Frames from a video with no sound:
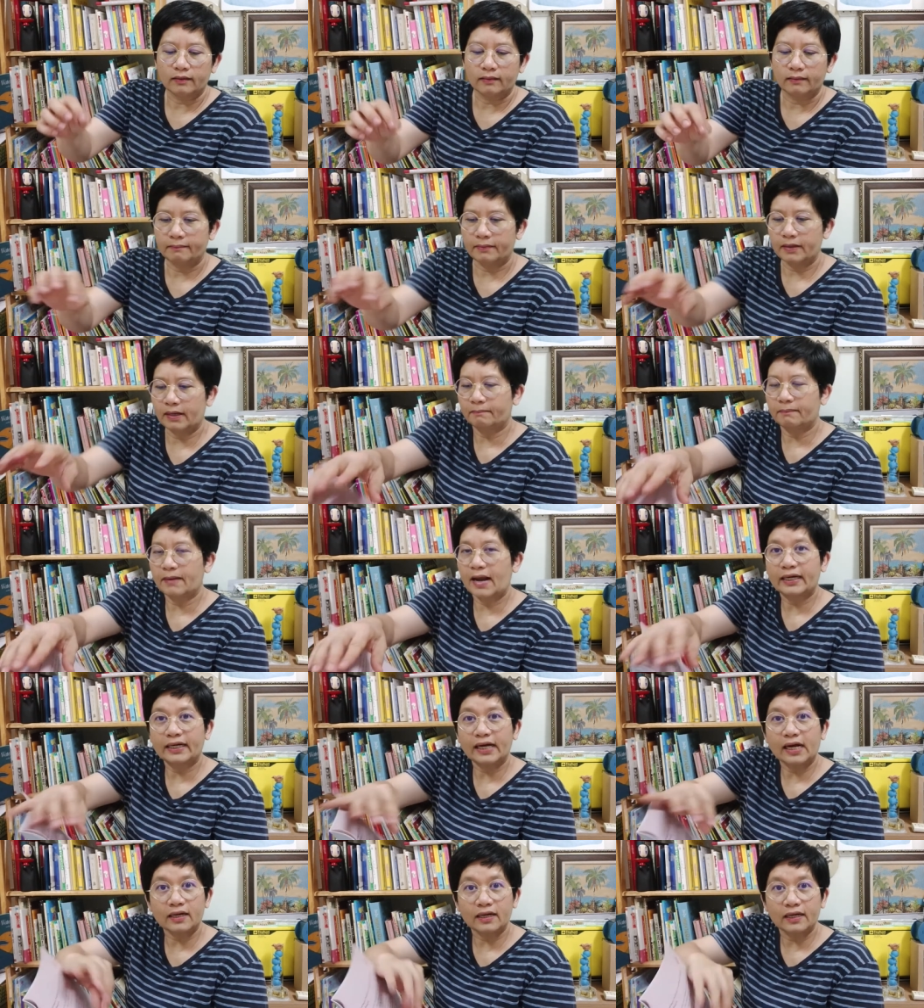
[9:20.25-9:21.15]
เปลี่ยนแปลง
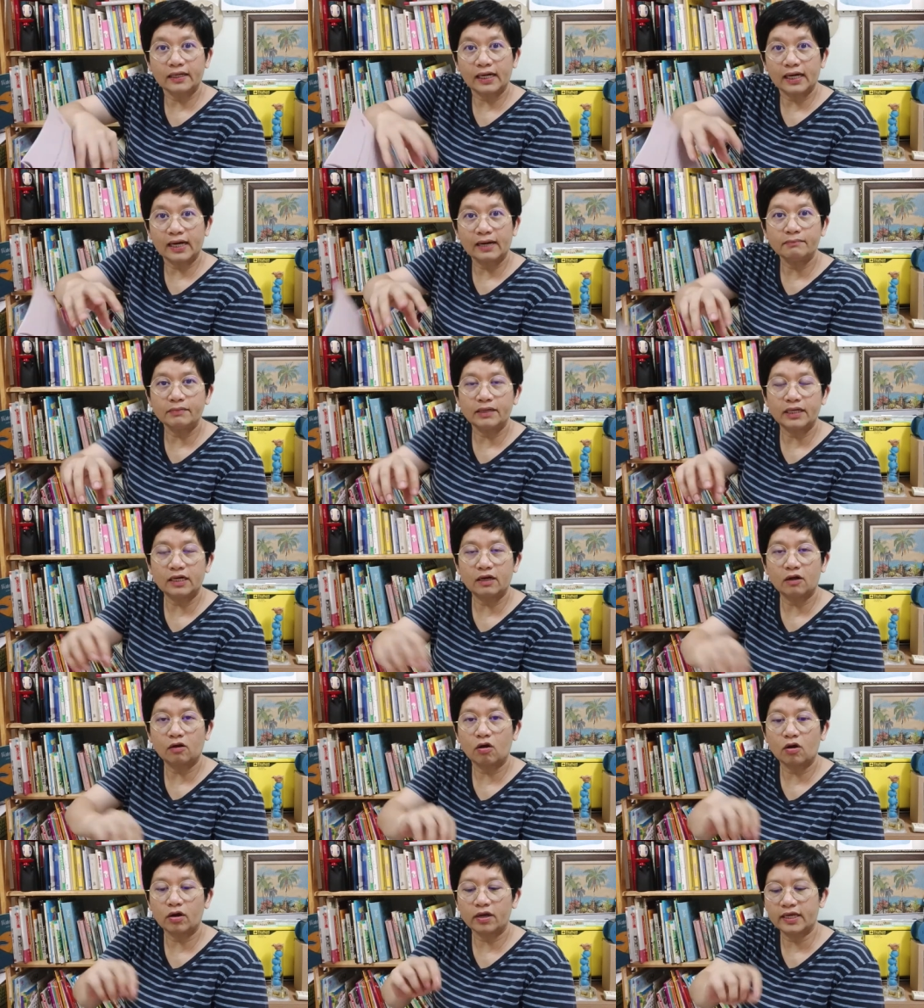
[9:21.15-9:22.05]
ได้เลยในเล่มนี้แล้ว
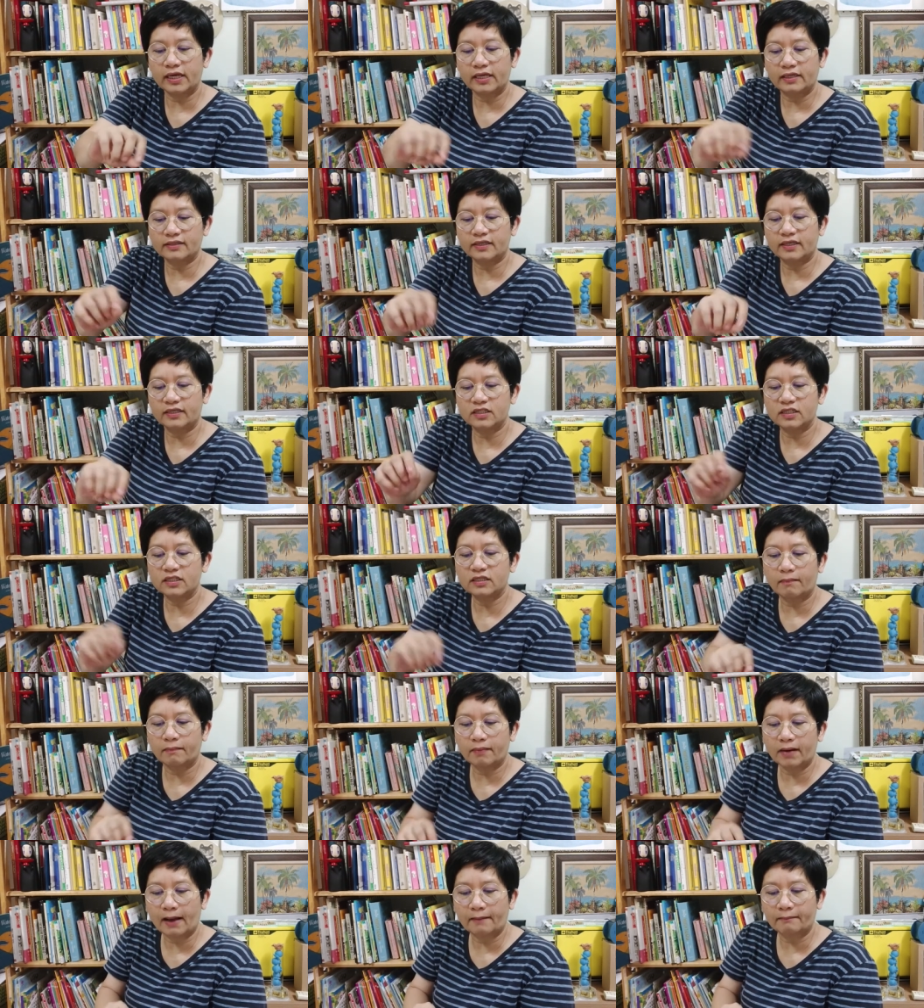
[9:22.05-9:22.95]
ก็เขียนเซ็นชื่อ
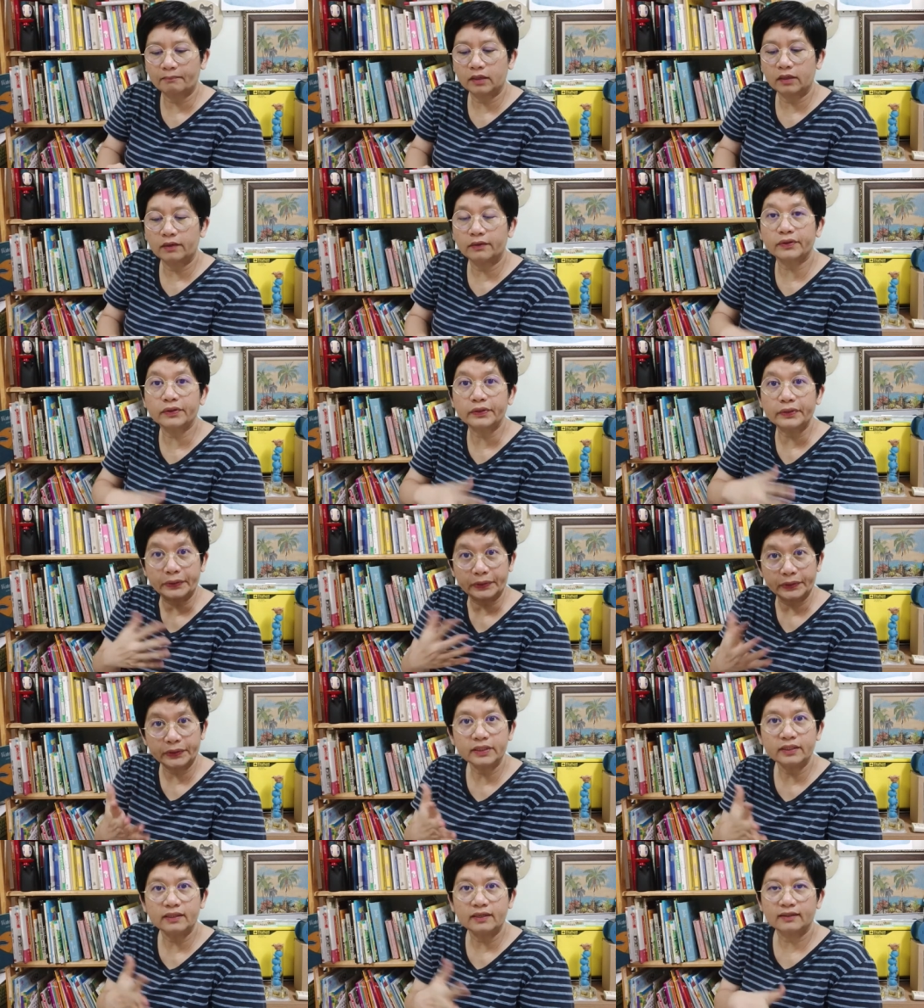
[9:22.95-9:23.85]
กำกับ หรือ
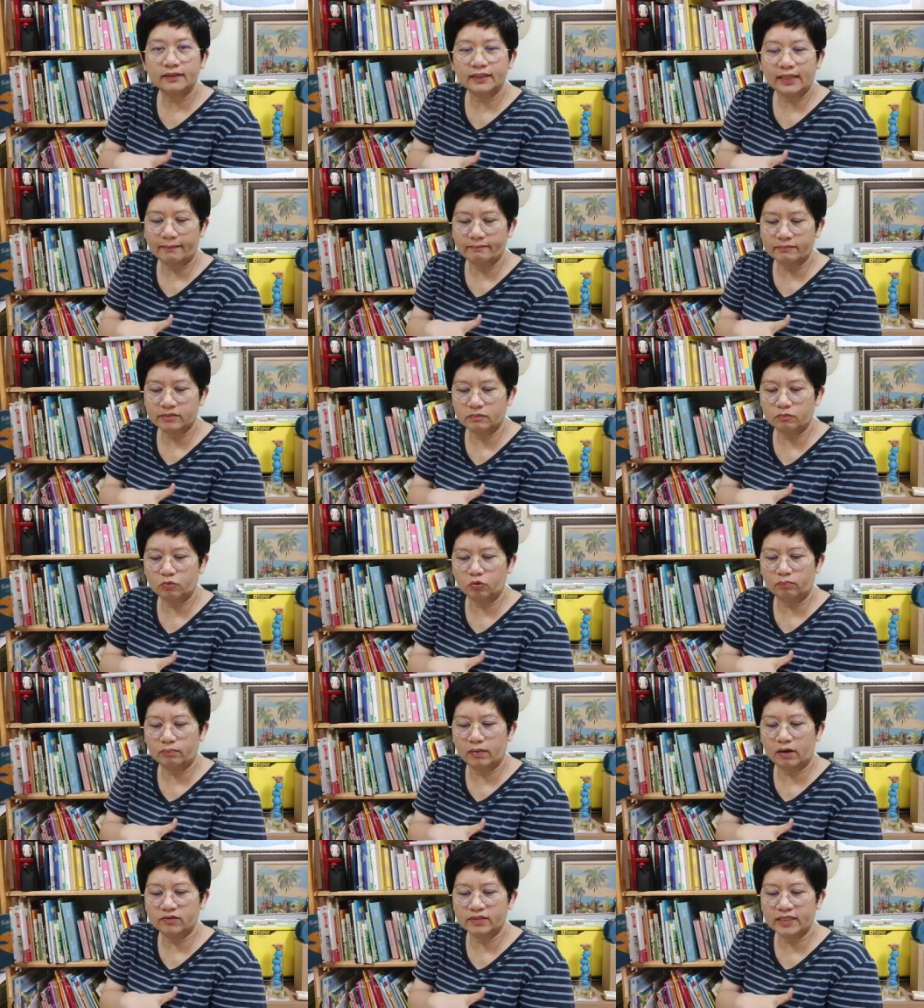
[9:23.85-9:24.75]
ทำสมุด
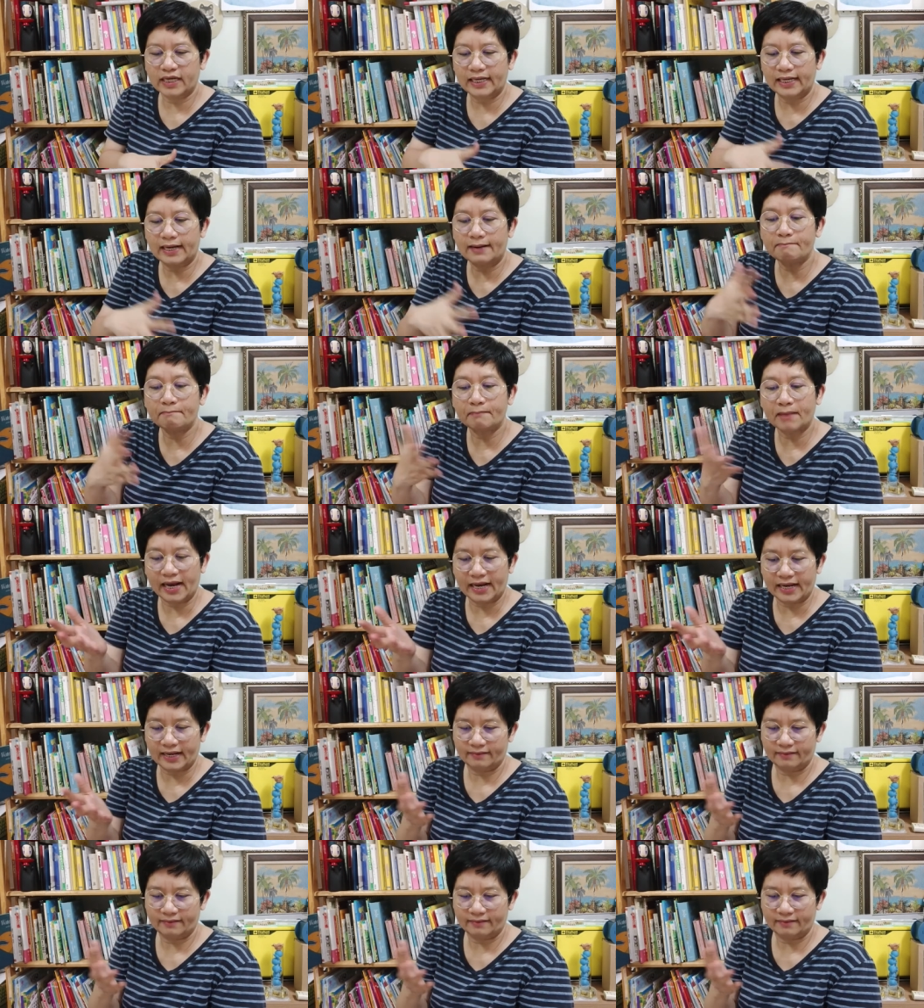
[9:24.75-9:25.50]
เบาใจเล่มใหม่